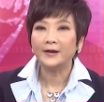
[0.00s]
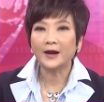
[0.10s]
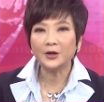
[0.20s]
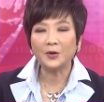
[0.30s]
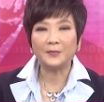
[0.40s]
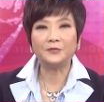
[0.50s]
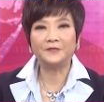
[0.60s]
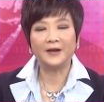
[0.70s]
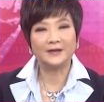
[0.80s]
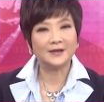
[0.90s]
那另外部
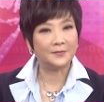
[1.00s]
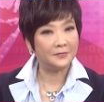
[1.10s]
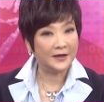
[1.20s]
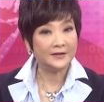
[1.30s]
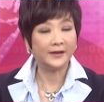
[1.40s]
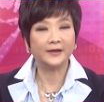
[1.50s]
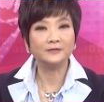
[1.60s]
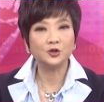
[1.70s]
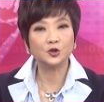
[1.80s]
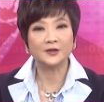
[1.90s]
分来讲，明
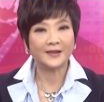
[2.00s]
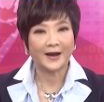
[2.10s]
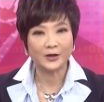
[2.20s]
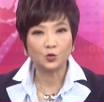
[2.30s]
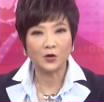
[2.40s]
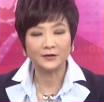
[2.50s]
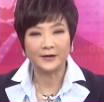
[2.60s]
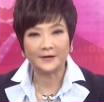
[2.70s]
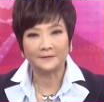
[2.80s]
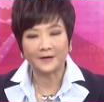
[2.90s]
天就是大立光的
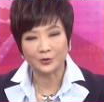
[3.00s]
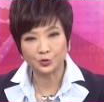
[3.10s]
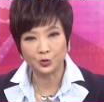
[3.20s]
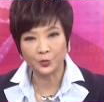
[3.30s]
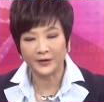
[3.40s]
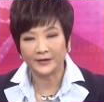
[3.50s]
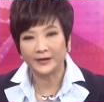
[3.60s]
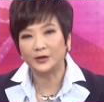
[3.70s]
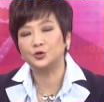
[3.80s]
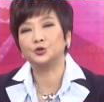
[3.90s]
一个法说会的
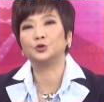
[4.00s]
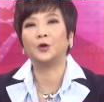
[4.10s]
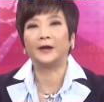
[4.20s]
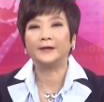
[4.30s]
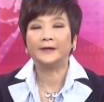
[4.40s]
一个区块。